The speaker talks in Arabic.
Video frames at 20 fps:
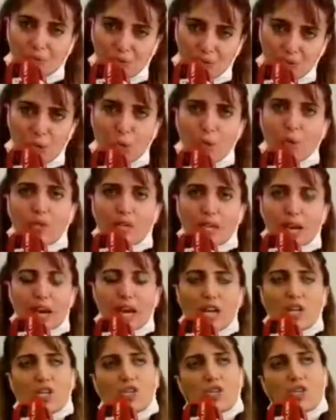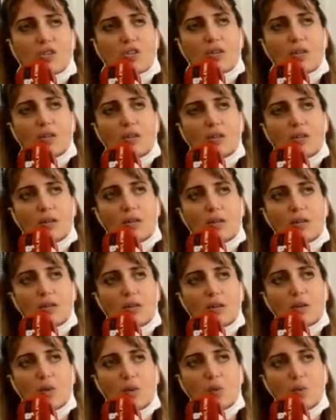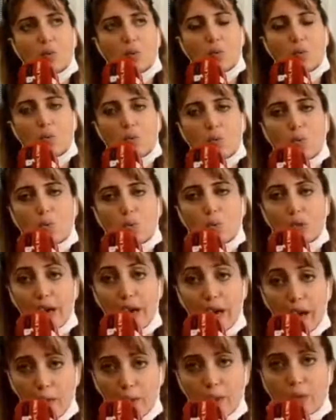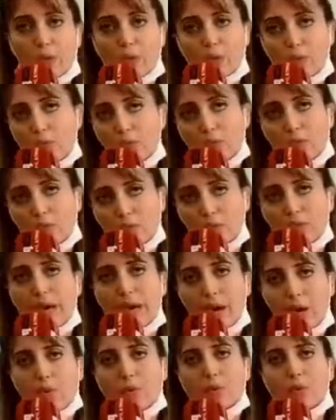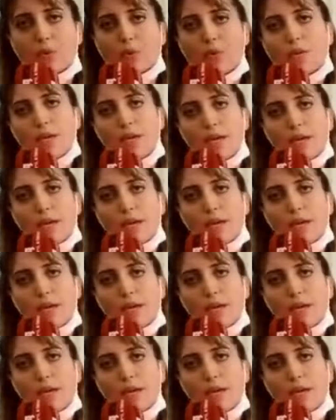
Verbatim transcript: فتحوا النقاش آه، ونحاولوا نحاولوا